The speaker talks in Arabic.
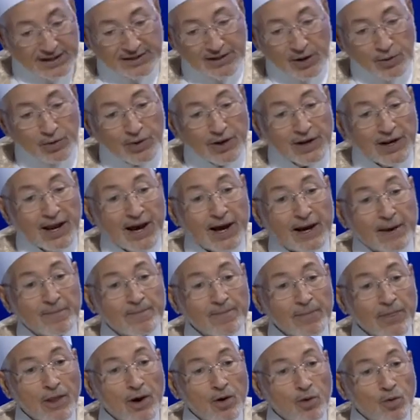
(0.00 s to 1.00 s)
طويلة
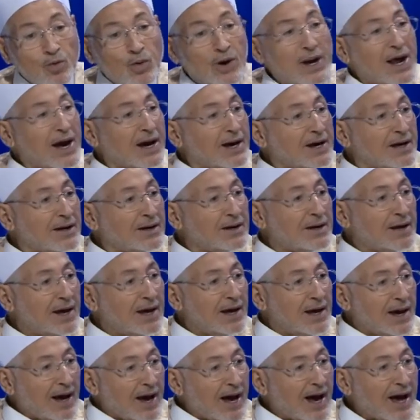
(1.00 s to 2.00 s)
ولكن
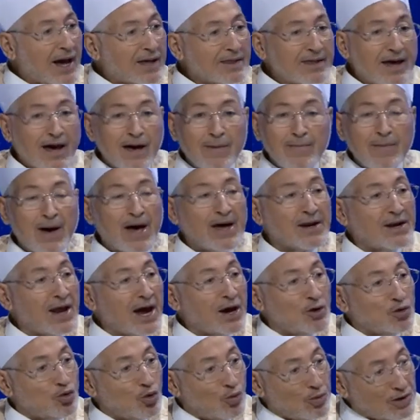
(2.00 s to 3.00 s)
هذا ما
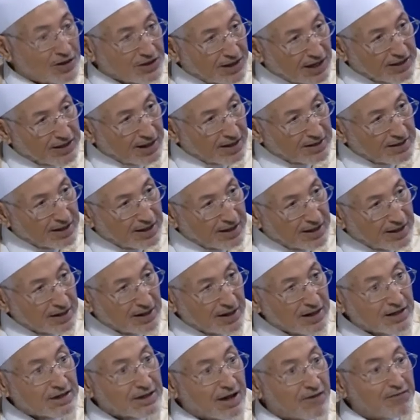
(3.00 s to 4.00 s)
نحن بصدده
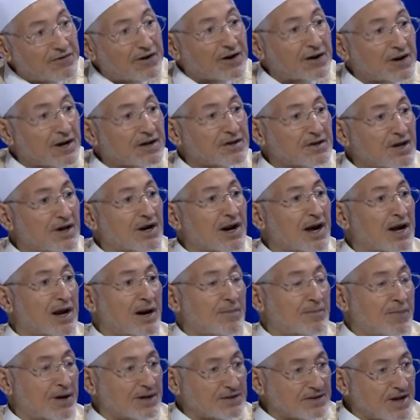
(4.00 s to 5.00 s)
عند فكرة الراية
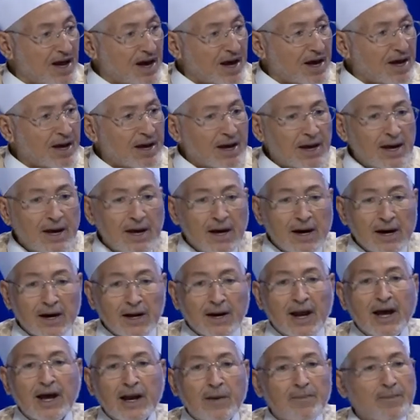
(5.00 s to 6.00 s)
البيضاء
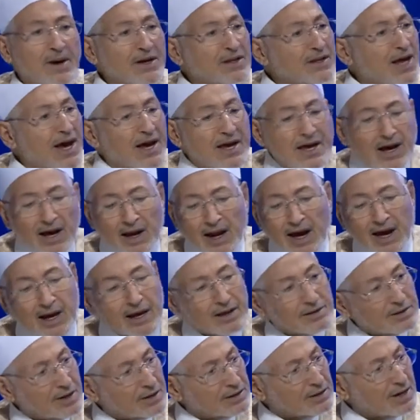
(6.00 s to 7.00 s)
راية البيضاء هي راية
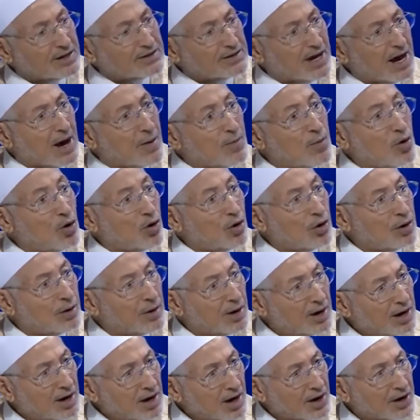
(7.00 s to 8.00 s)
التسامح
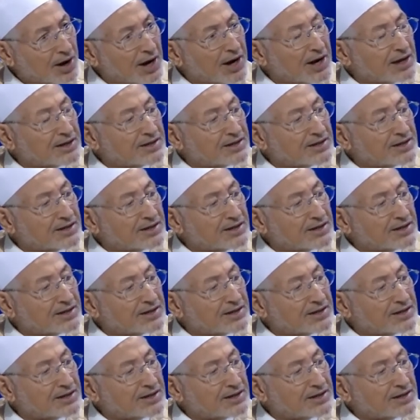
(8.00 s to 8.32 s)
راية, راية